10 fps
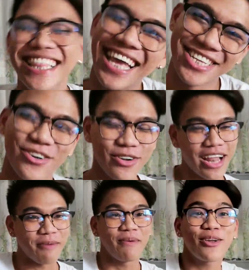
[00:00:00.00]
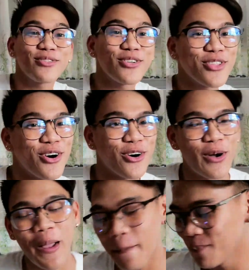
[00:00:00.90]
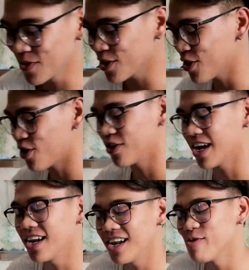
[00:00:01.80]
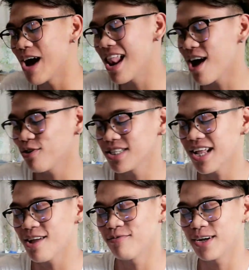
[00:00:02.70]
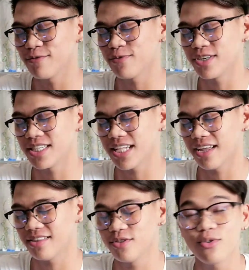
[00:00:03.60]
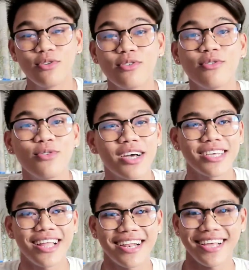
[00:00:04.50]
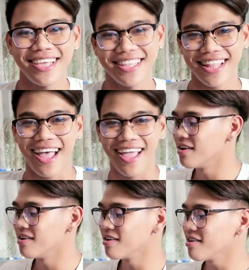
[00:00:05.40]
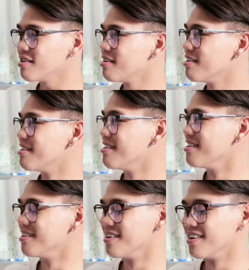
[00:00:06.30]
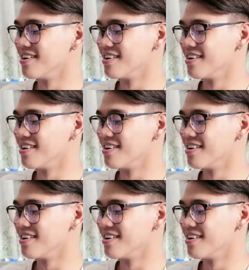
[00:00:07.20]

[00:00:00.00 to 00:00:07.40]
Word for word: De, joke lang. Pero totoo, totoo, naniniwala ako sa love at first sight. Nung una kitang nakita. Sa love at first sex?